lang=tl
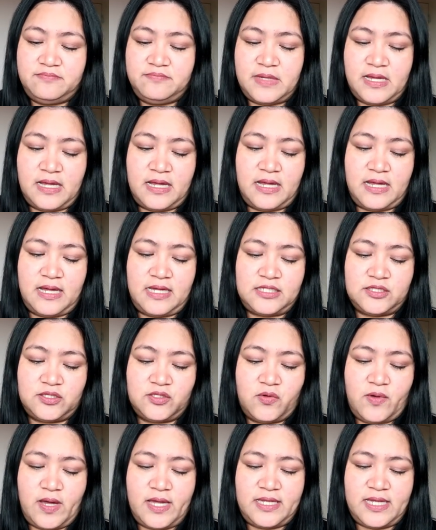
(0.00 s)
Uh,
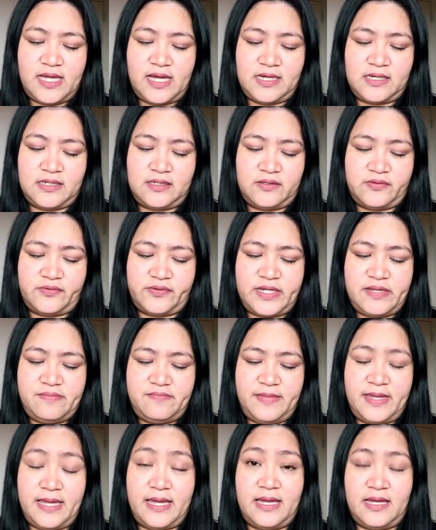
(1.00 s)
ito ay ang
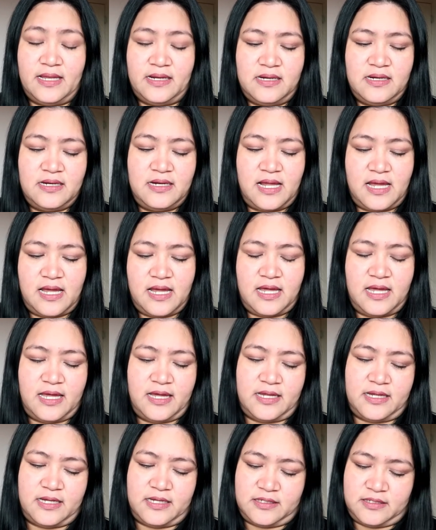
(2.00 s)
Rimmel
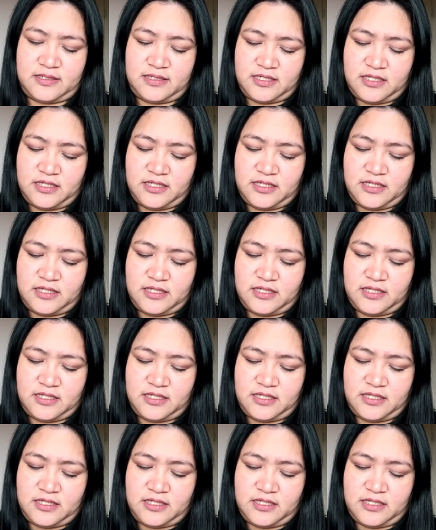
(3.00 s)
uh,